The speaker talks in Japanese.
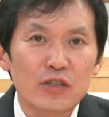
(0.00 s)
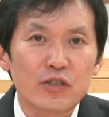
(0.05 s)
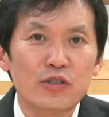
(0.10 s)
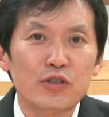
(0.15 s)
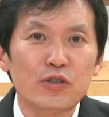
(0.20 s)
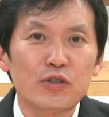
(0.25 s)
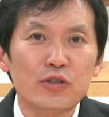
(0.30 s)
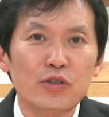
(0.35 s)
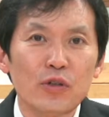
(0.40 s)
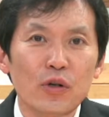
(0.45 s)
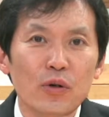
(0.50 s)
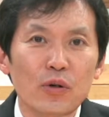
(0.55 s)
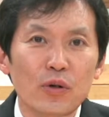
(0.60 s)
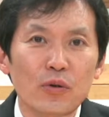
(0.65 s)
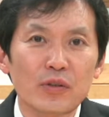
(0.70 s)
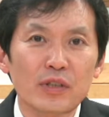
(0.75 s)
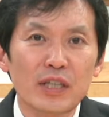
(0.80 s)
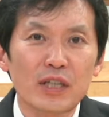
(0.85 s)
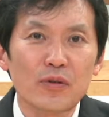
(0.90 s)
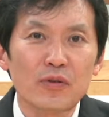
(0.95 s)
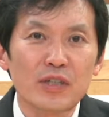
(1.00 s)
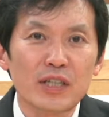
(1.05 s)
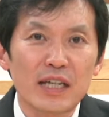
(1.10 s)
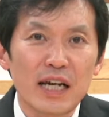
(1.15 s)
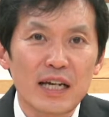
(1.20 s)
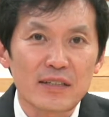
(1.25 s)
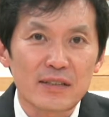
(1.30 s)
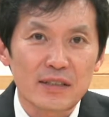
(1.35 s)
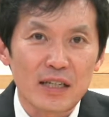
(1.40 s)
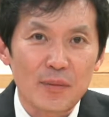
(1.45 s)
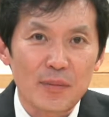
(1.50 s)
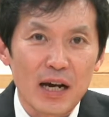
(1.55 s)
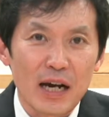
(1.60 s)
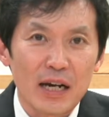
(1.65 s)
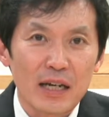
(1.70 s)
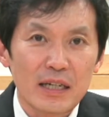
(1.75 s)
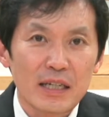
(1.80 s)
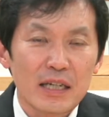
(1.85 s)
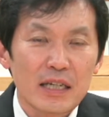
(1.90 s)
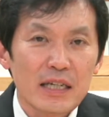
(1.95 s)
重要論点を理解すれば、